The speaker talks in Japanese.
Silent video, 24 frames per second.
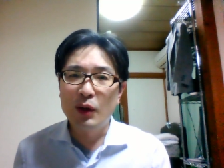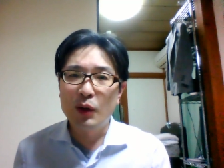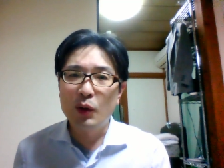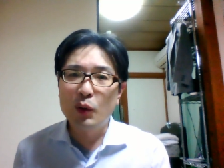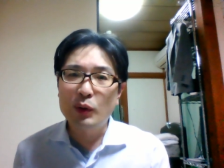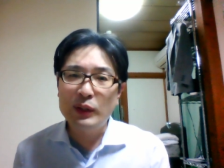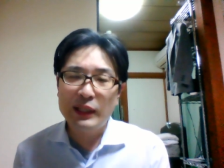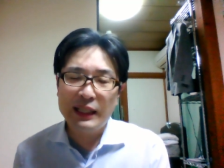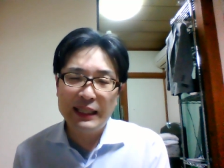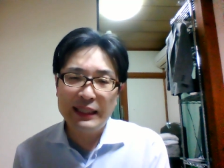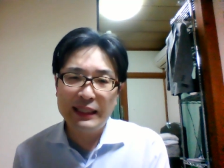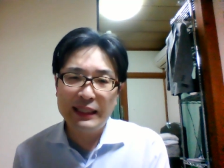
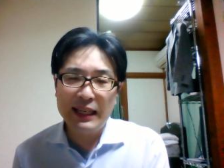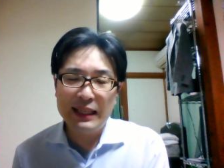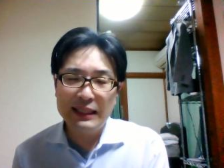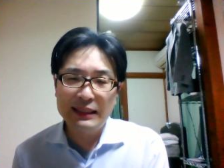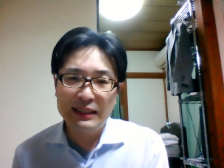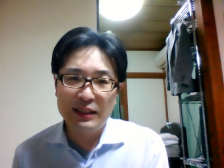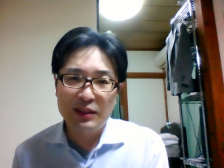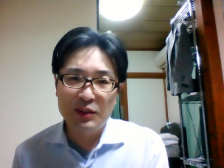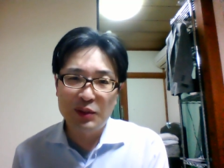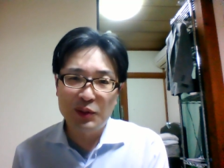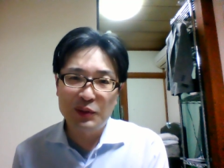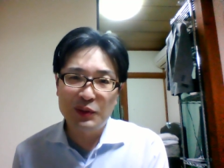これに対し
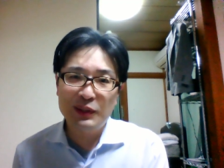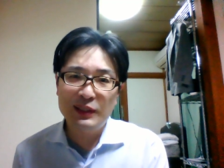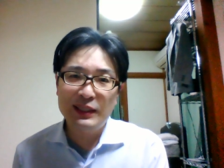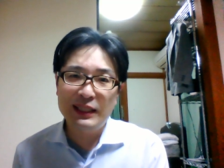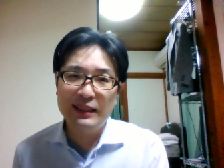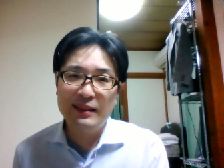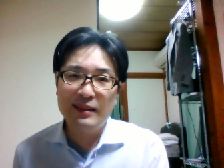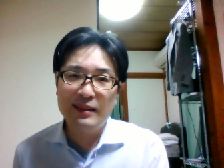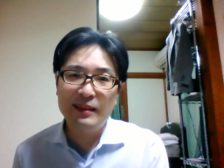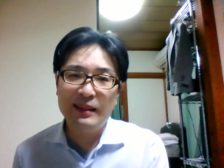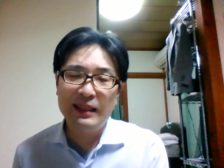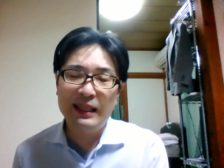て直
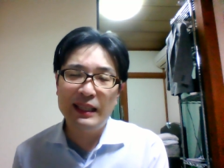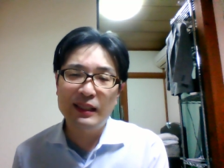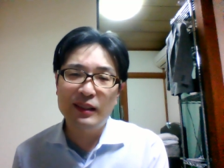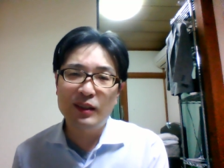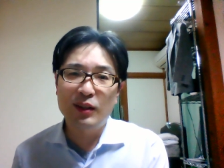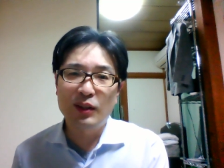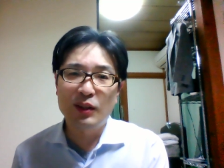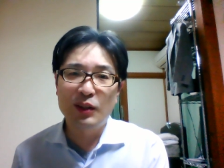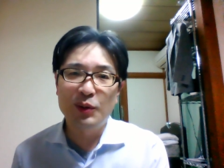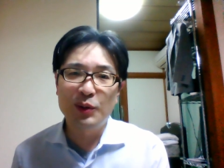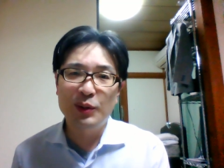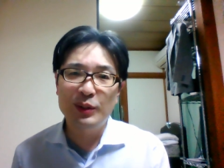接請
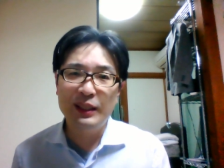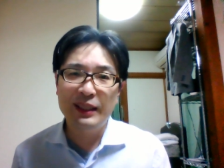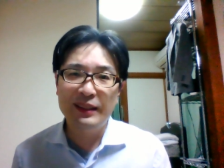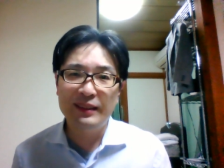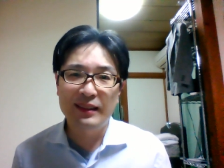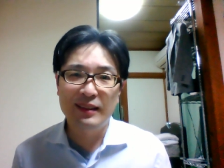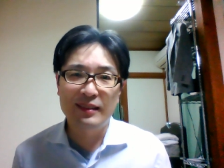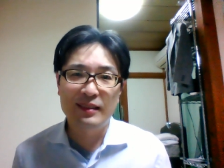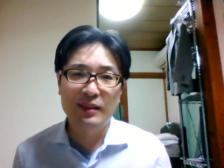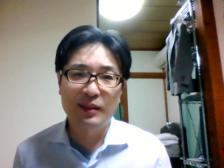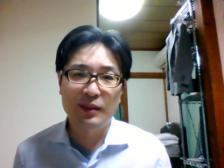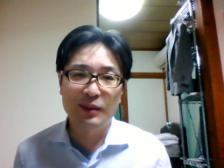求容認
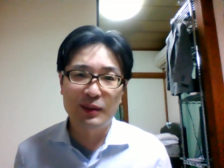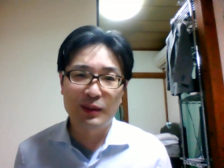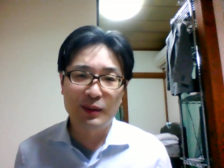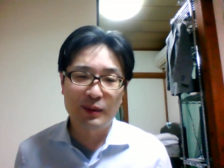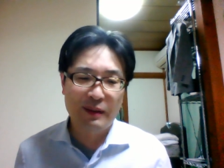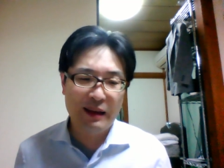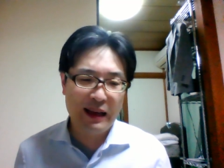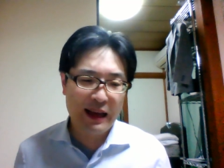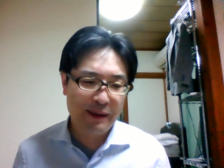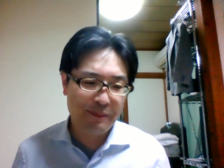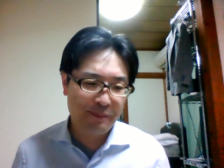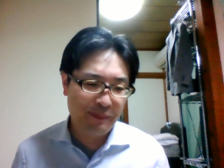説というの
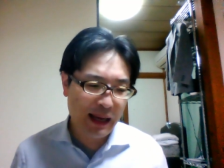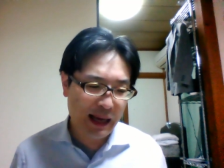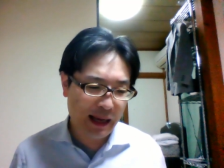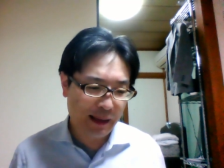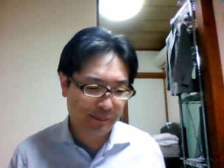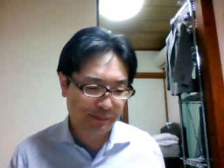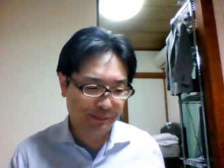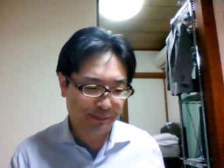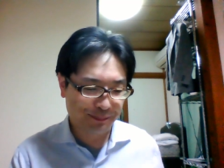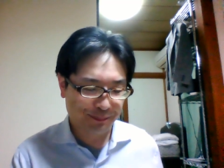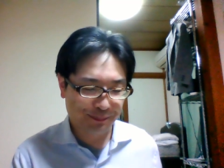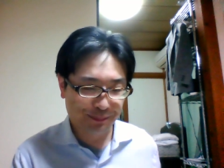は、まあ、